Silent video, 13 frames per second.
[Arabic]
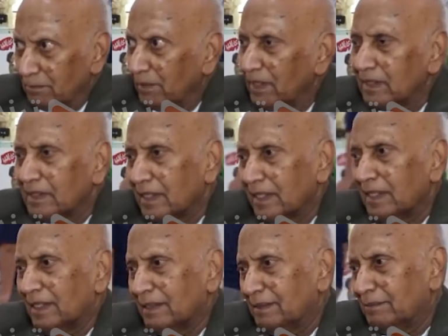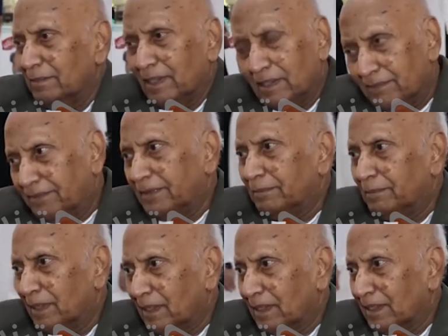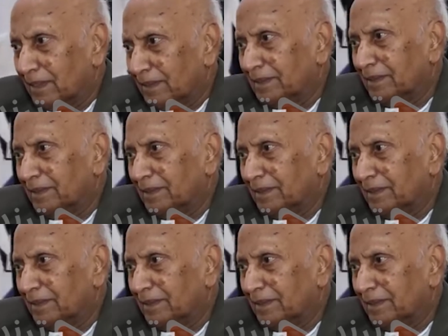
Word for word: بلد خير بلد فيه بركة